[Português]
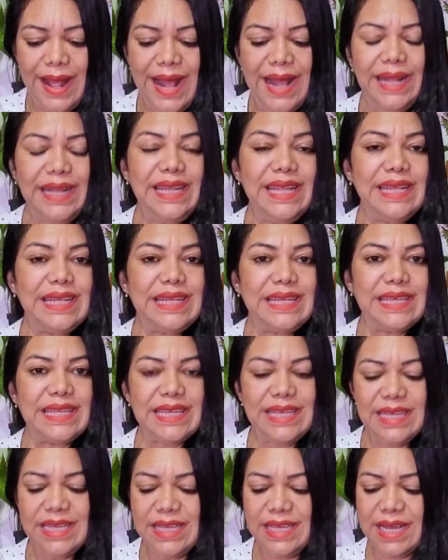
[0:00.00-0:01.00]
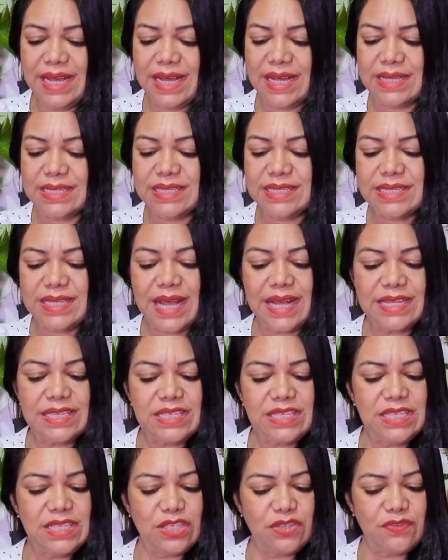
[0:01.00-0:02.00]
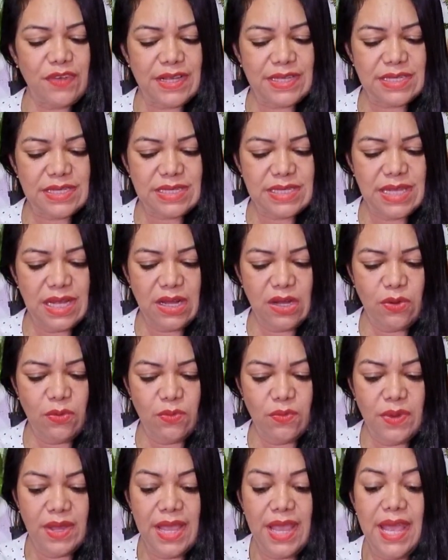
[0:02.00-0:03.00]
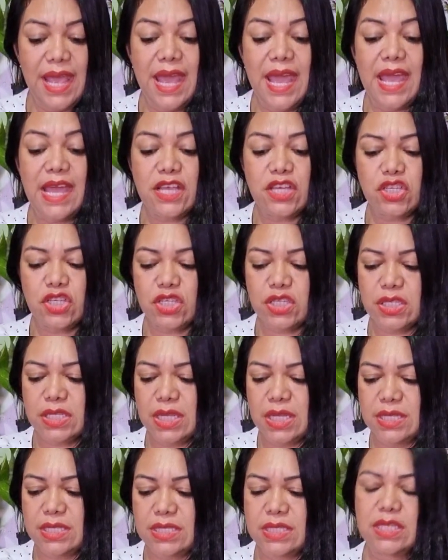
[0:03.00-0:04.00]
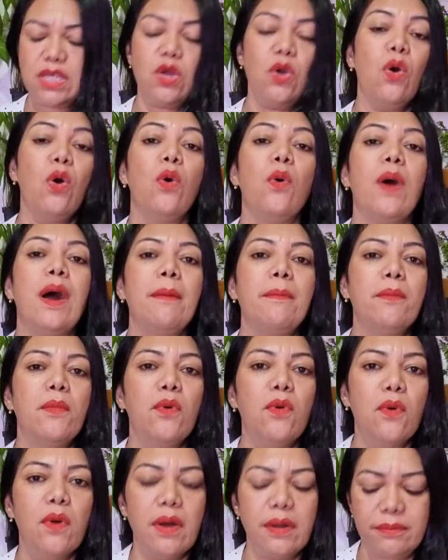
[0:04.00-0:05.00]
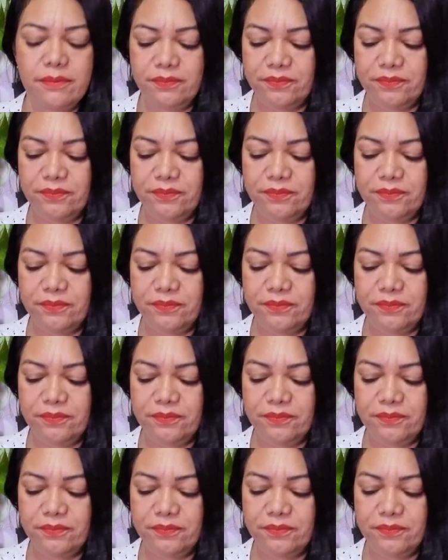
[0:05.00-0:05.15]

alegria, satisfação, êxtase ou amor.